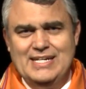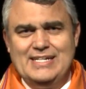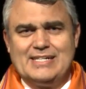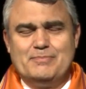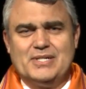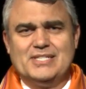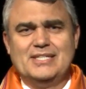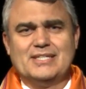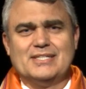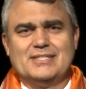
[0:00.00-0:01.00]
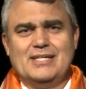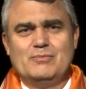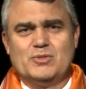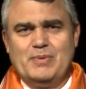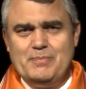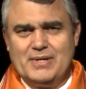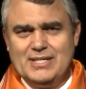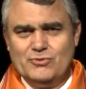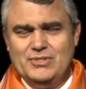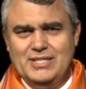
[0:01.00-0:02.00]
Representa que estamos
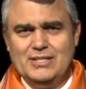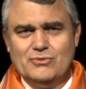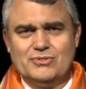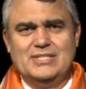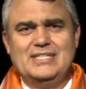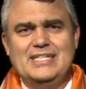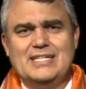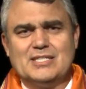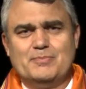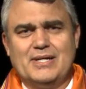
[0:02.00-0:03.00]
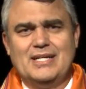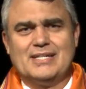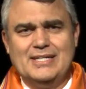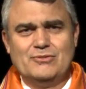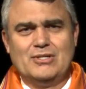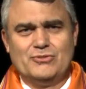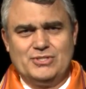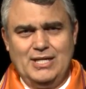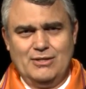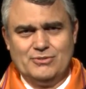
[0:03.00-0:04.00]
preparando ninhos e ninhas para o reino dos
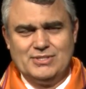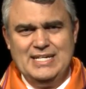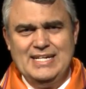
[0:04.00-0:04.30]
céus discípulos.